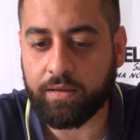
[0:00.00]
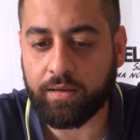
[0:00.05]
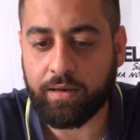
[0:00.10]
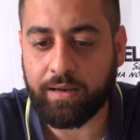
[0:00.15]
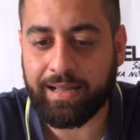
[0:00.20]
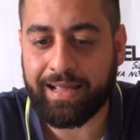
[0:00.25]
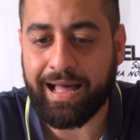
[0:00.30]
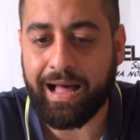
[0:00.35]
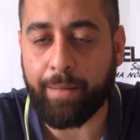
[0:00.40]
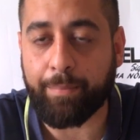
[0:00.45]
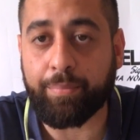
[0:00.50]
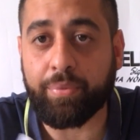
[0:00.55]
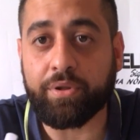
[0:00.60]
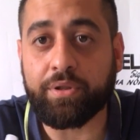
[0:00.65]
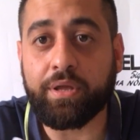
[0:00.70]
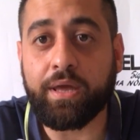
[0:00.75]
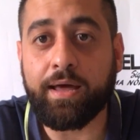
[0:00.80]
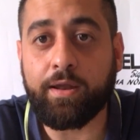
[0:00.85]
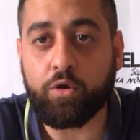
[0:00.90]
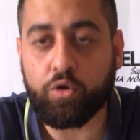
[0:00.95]
il cap
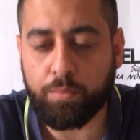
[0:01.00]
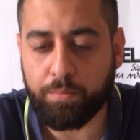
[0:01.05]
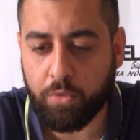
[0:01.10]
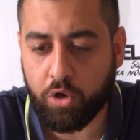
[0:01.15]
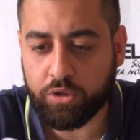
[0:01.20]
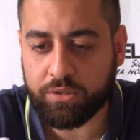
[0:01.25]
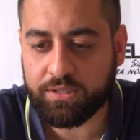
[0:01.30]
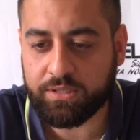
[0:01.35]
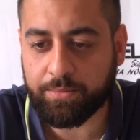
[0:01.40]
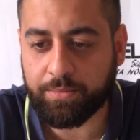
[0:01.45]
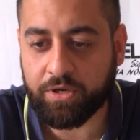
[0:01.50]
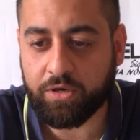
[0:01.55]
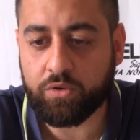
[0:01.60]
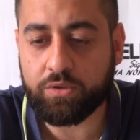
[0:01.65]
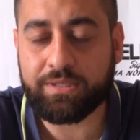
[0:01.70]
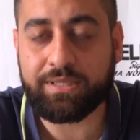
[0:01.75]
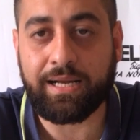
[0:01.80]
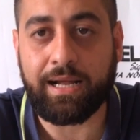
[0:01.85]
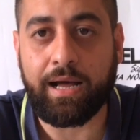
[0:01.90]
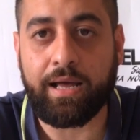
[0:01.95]
di Anion Mods per lo
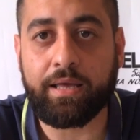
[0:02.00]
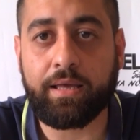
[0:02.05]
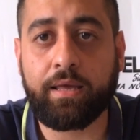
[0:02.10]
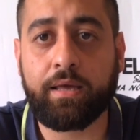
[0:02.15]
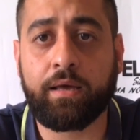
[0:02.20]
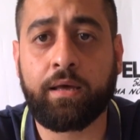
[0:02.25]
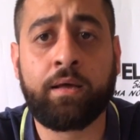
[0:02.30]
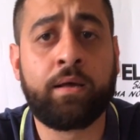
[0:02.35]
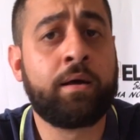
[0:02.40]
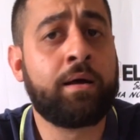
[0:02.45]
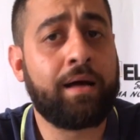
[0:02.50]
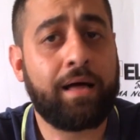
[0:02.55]
strike.